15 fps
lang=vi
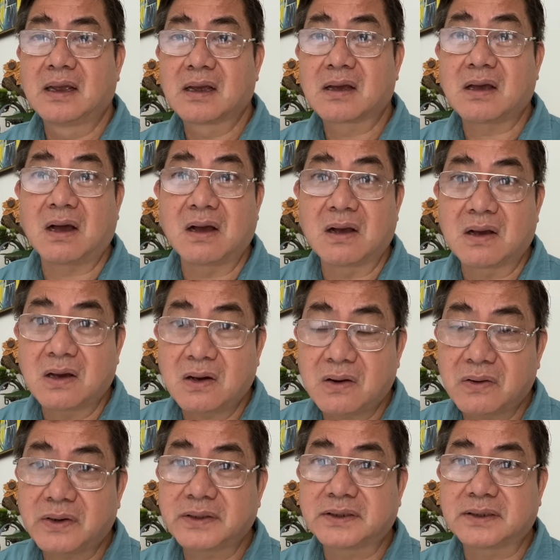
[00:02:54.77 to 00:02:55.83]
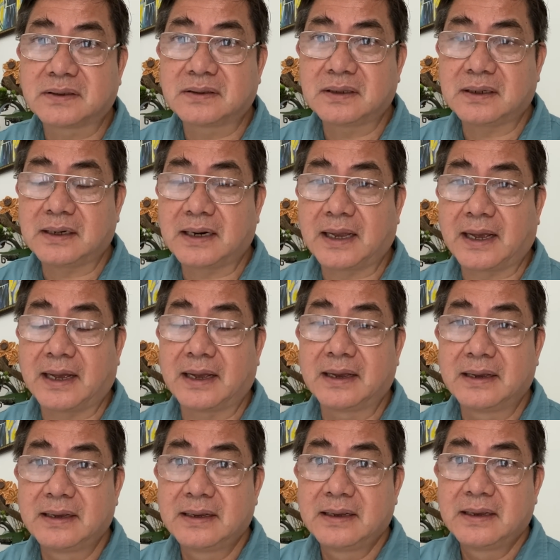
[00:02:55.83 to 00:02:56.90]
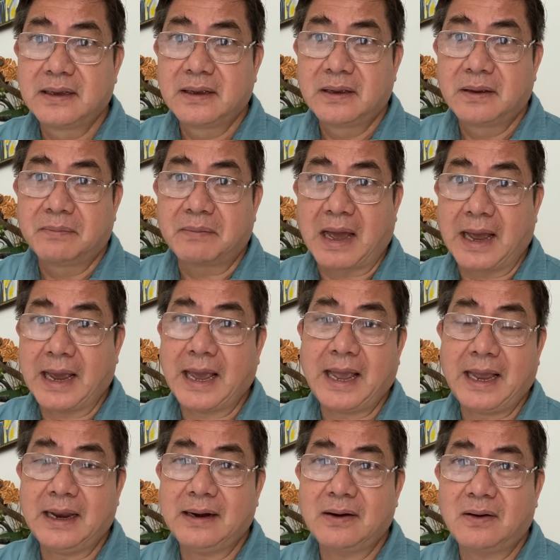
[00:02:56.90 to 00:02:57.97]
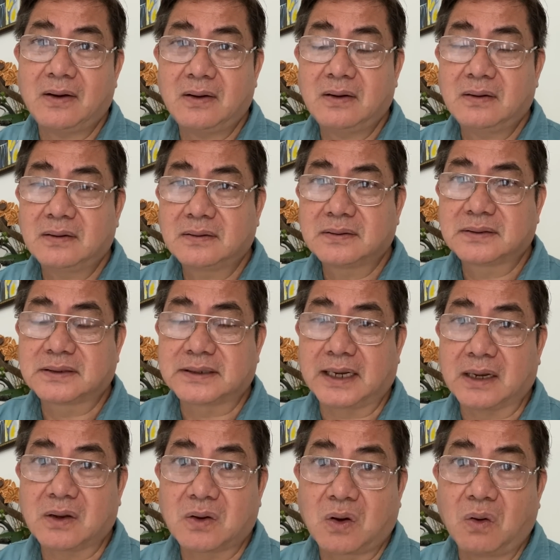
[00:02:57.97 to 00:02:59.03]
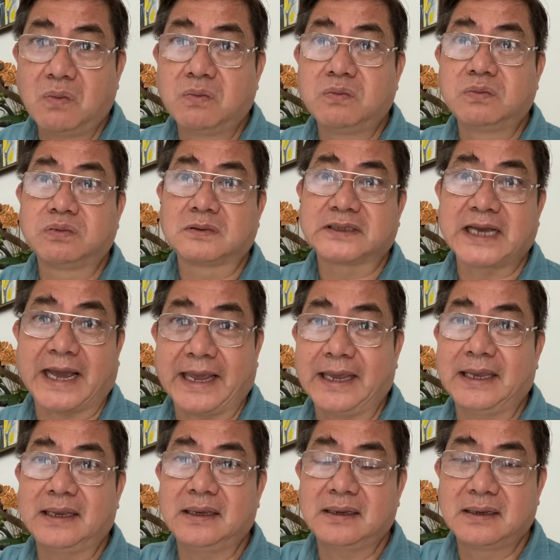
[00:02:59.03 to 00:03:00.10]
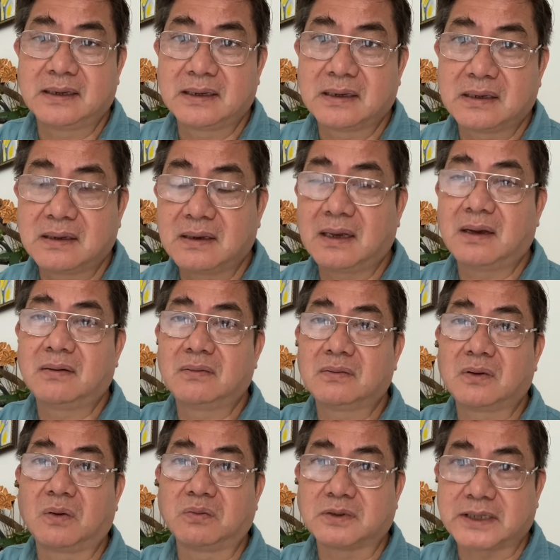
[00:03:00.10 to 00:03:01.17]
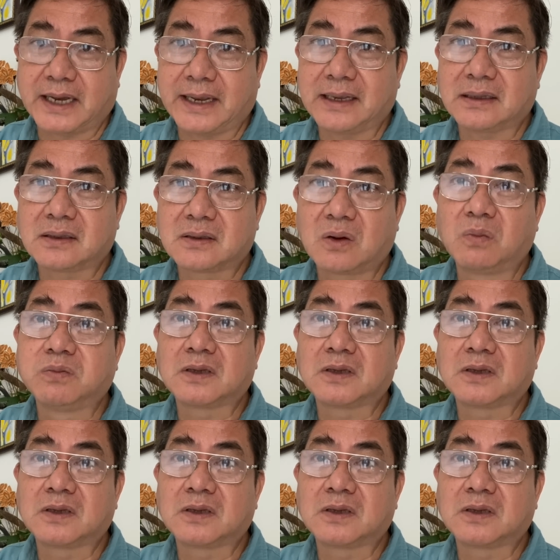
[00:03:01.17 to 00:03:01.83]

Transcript: concurrent tức là bản án đó sẽ cùng chạy không cùng chạy cùng